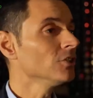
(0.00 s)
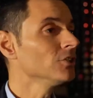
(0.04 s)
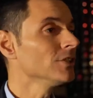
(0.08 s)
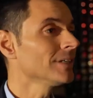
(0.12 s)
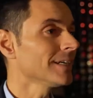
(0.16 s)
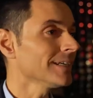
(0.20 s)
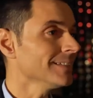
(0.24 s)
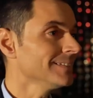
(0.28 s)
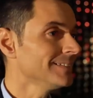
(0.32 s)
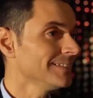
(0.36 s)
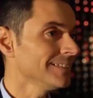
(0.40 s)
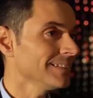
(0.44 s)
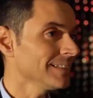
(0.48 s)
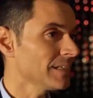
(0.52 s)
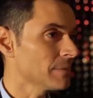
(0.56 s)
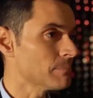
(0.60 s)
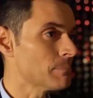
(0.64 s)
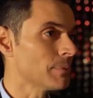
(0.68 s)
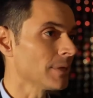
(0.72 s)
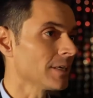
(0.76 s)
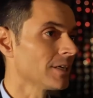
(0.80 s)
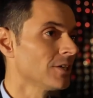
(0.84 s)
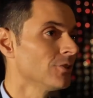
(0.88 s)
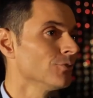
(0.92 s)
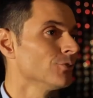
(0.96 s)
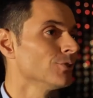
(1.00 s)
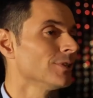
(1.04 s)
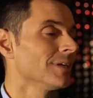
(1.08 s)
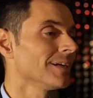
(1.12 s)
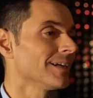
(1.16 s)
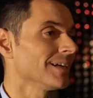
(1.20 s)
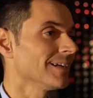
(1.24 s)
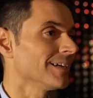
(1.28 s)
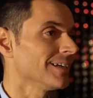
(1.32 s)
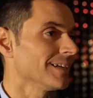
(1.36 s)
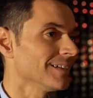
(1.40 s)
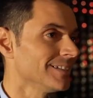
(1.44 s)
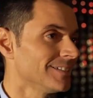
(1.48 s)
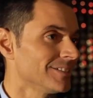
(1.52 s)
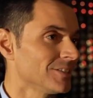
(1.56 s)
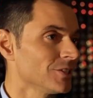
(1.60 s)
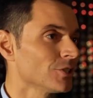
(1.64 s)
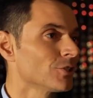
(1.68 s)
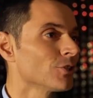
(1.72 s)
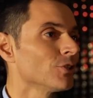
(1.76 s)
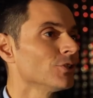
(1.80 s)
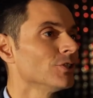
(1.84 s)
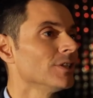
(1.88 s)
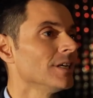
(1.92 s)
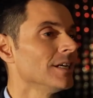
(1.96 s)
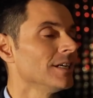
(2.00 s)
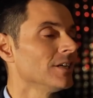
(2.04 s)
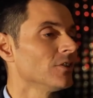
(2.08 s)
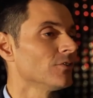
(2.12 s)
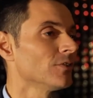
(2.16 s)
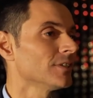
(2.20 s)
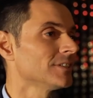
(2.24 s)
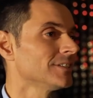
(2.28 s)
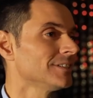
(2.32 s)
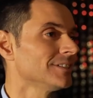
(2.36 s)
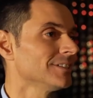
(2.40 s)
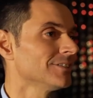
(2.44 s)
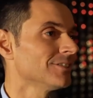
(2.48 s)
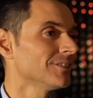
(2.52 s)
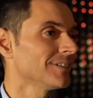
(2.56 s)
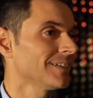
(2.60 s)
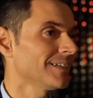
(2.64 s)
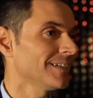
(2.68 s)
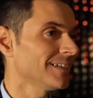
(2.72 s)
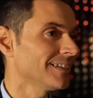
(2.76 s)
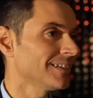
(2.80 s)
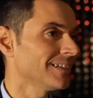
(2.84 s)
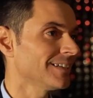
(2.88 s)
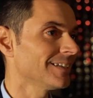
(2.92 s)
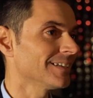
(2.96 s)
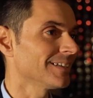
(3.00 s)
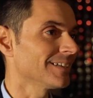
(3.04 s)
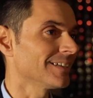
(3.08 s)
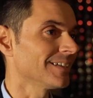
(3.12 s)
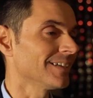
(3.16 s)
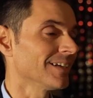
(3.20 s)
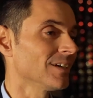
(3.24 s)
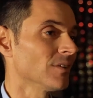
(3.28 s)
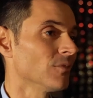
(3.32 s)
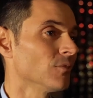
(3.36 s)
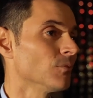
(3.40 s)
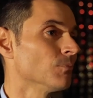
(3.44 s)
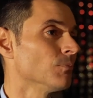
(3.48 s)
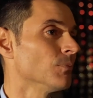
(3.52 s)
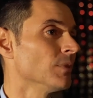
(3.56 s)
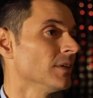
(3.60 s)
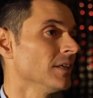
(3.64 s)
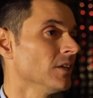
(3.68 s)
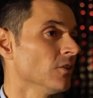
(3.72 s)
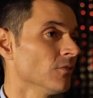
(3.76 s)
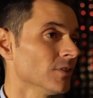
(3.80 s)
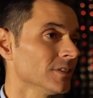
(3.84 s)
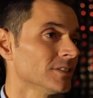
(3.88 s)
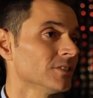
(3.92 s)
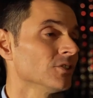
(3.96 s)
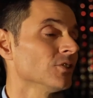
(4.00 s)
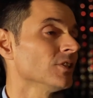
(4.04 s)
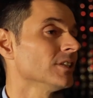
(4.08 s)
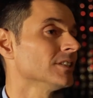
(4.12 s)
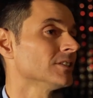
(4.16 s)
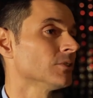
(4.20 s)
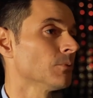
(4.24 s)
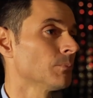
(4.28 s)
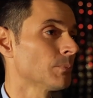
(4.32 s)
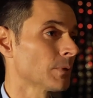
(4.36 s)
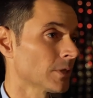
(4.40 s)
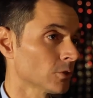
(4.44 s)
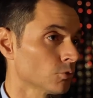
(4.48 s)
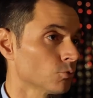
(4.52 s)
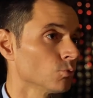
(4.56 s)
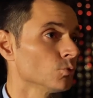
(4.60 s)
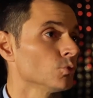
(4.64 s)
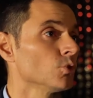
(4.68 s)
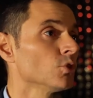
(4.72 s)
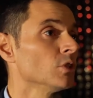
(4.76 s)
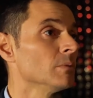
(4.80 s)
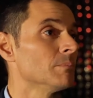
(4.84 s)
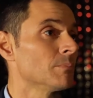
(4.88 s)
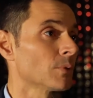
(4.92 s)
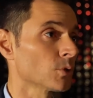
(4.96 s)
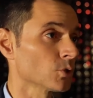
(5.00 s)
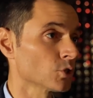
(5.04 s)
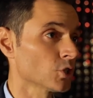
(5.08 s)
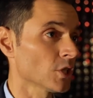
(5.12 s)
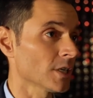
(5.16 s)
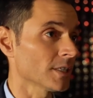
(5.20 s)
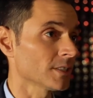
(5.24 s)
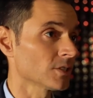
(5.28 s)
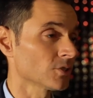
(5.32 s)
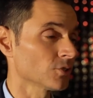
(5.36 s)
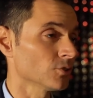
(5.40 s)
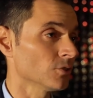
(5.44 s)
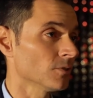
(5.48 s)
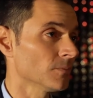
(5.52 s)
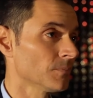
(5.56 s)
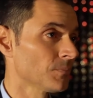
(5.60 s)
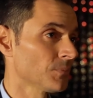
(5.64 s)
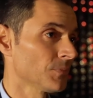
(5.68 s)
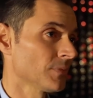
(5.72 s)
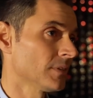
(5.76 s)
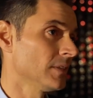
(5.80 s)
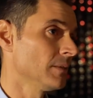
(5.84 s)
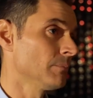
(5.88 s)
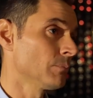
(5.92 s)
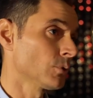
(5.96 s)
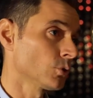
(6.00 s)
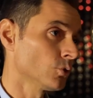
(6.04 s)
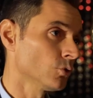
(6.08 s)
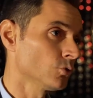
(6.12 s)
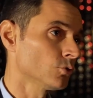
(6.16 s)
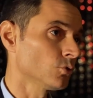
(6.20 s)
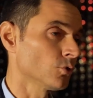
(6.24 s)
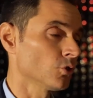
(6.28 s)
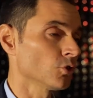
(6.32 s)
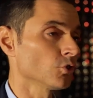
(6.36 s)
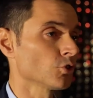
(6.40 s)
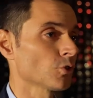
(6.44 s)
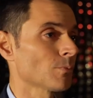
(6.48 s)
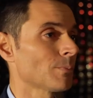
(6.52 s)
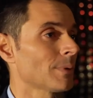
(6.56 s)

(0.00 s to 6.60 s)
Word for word: di cantina, per chiudere il ciclo dell'innovazione, eh, innovazione soprattutto di processo. Di prodotto ne ho già